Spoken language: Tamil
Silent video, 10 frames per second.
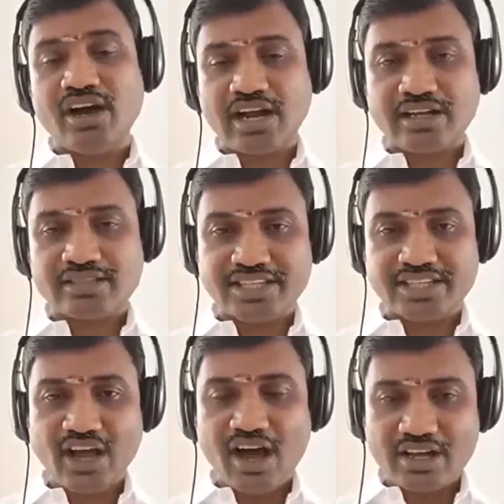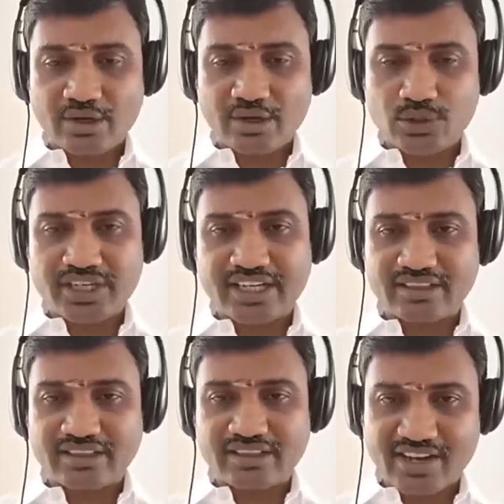ராசிக்கு ஆறுல குரு
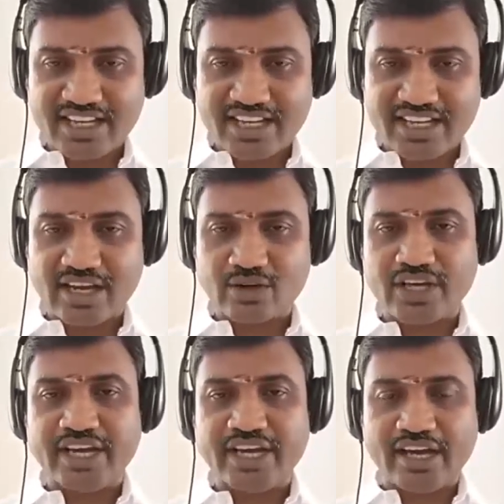இருக்கிறது தவறா இருந்தா கூட